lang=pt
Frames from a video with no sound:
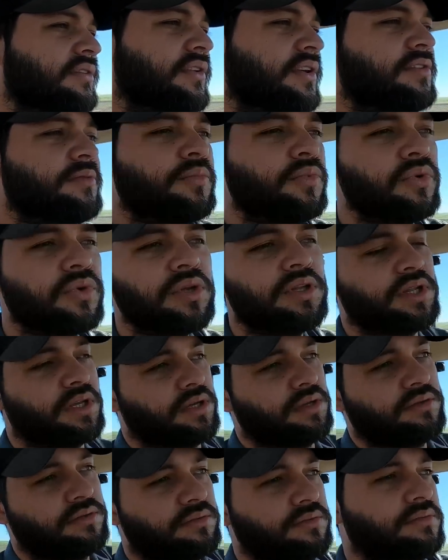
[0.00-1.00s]
às vezes
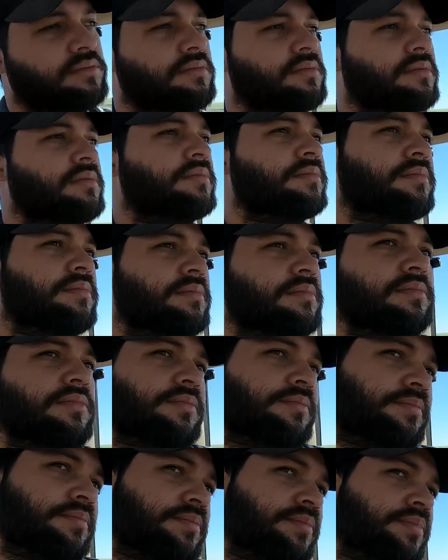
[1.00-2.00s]
muda
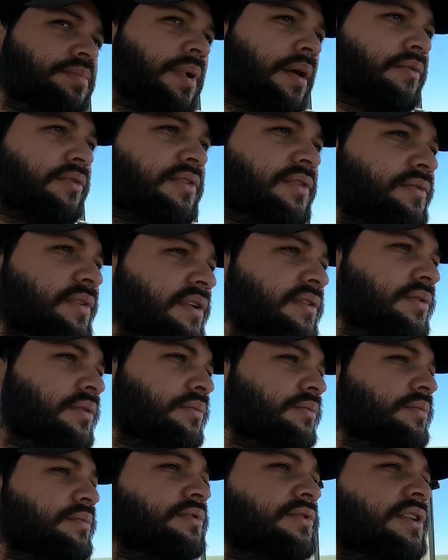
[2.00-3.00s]
para você fazer
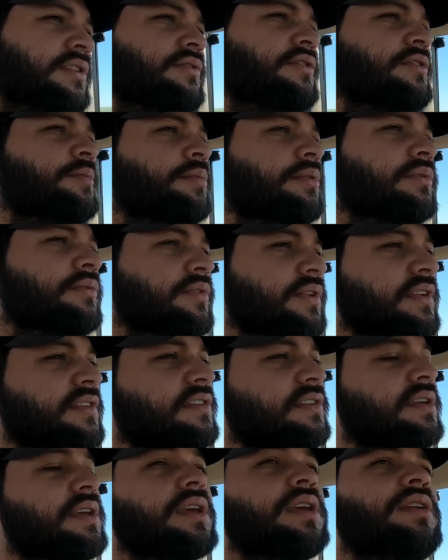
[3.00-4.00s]
um serviço para um
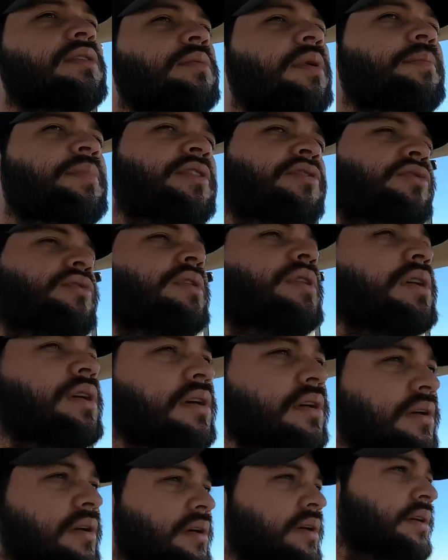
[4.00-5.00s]
vizinho, uma
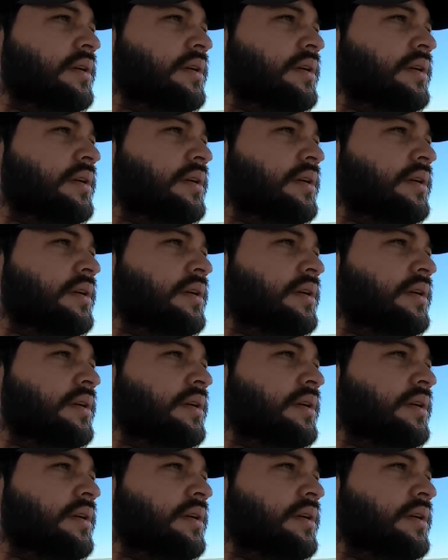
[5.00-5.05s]
pessoa